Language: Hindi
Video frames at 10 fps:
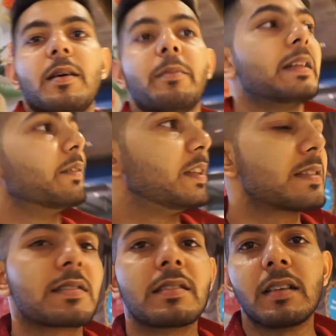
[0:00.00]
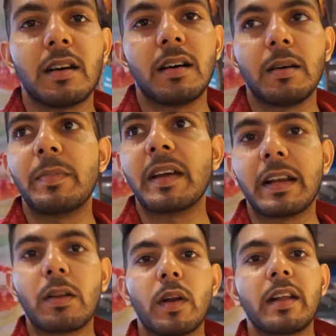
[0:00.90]
बाय द वे दिस
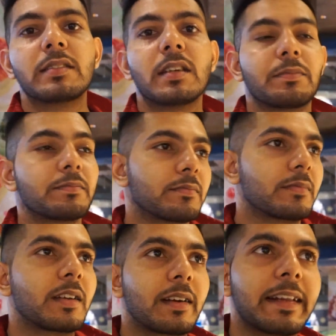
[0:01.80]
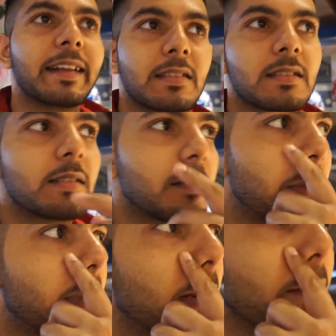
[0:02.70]
बीकानेर वाला इज़ द क्लीनेस्ट
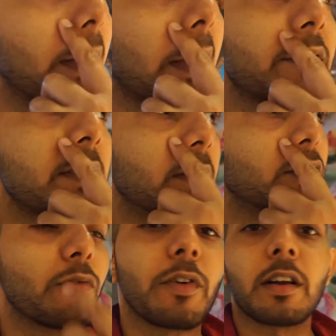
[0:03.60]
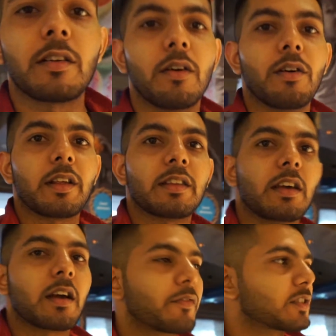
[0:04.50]
बीकानेर वाला आई हैव सीन सो फार और आई थिंक
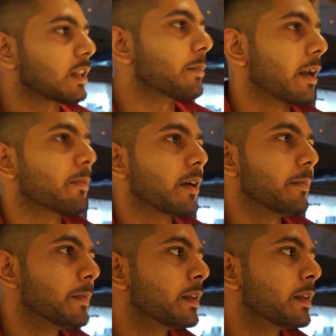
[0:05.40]
ये काफ़ी ज़्यादा बड़ा भी है